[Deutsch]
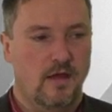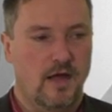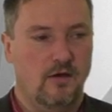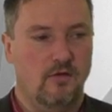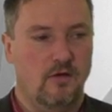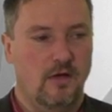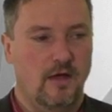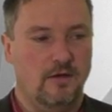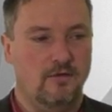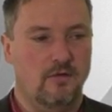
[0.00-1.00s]
Hallo
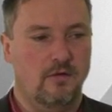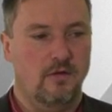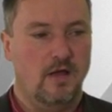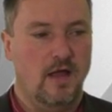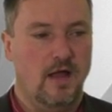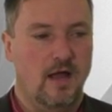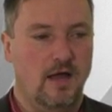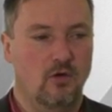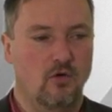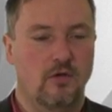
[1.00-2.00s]
Hanno.
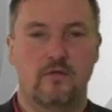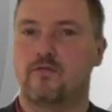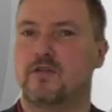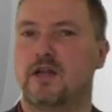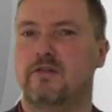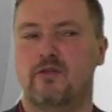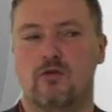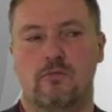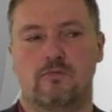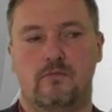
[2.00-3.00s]
Hallo
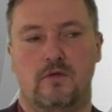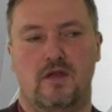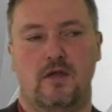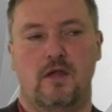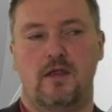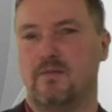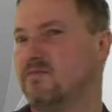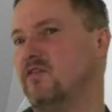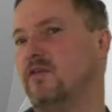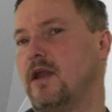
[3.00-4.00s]
Silvio. Ihr
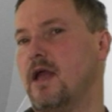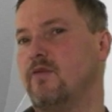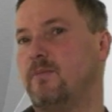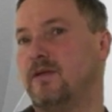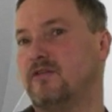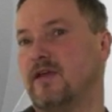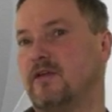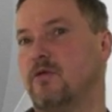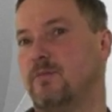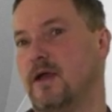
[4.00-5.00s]
habt gesehen, einfach per Drag
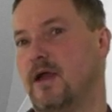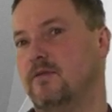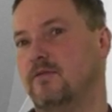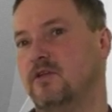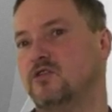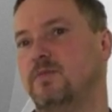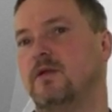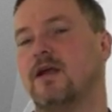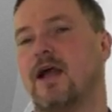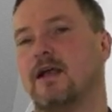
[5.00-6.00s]
and Drop hier reinziehen. Es
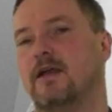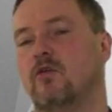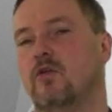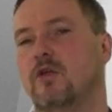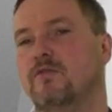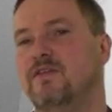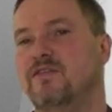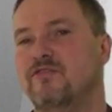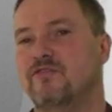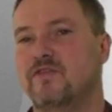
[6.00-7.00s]
spielt gar keine Rolle, wie
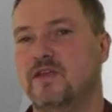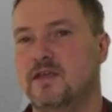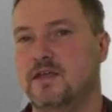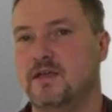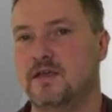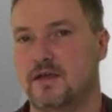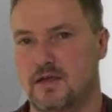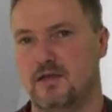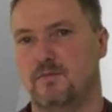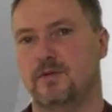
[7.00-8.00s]

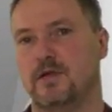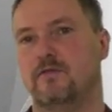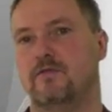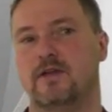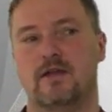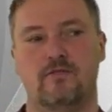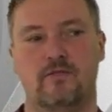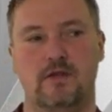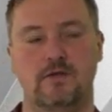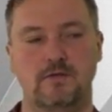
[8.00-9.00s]
viele Briefe das
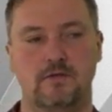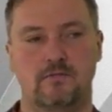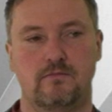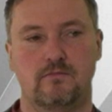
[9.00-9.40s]
sind.